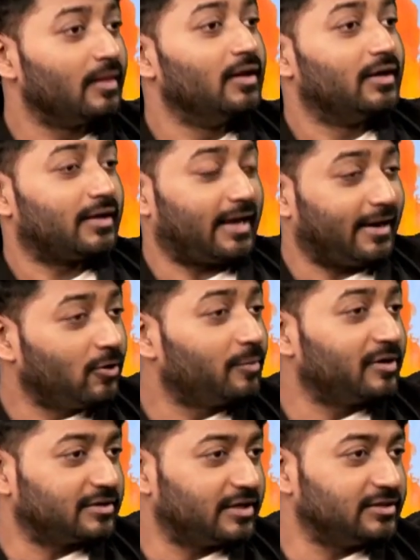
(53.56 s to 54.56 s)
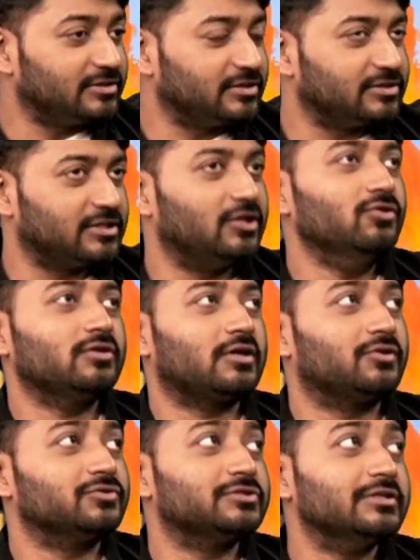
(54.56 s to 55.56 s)
আচ্ছা। কেন আমার টেনশন ছিল
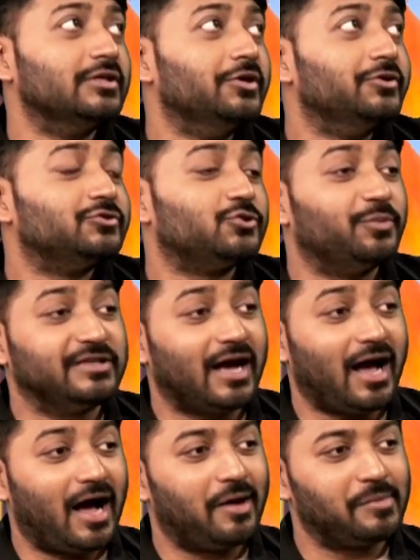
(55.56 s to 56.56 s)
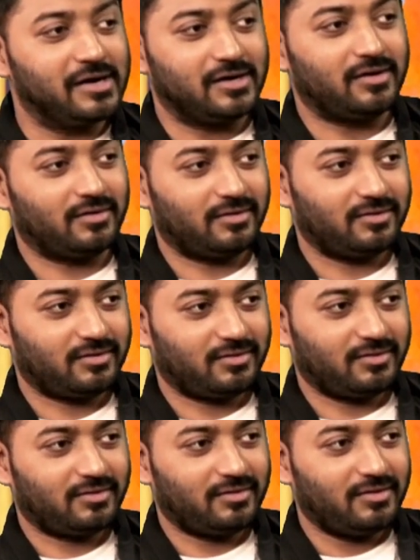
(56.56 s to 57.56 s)
কারণ হচ্ছে ছবিটা আমার
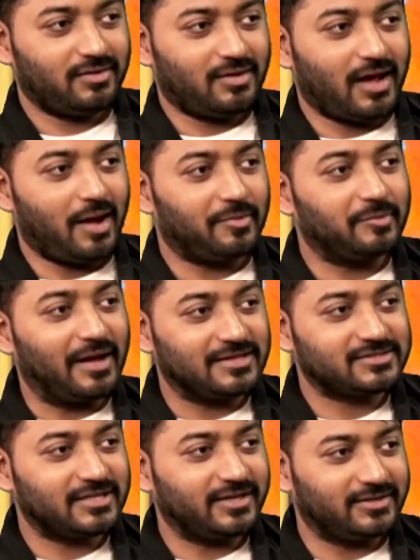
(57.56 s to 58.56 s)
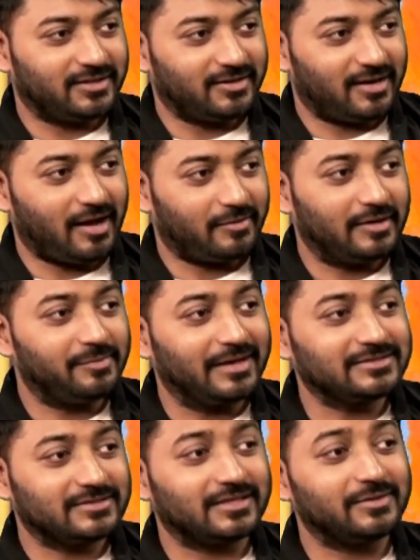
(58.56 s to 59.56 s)
আমার বাচ্চা এটা আমার এই
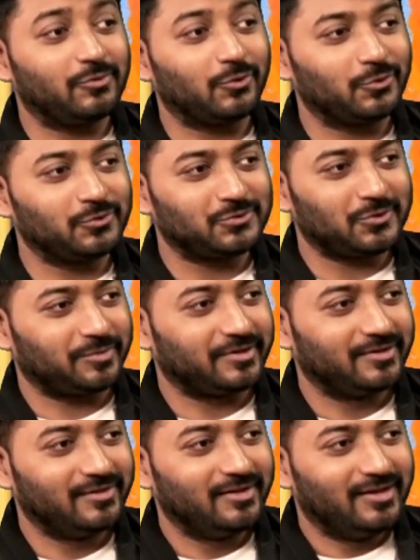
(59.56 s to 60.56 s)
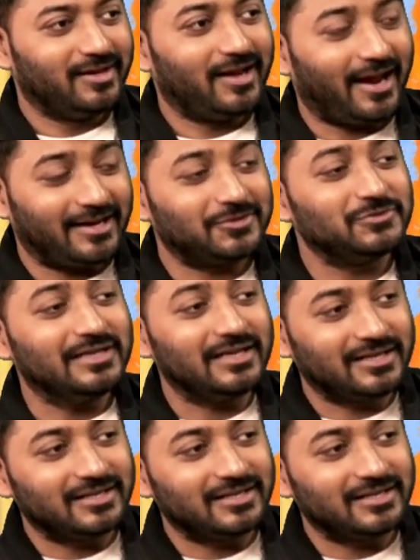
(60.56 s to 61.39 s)
বাচ্চাটাকে বড় করতে হবে এটা যদি হিট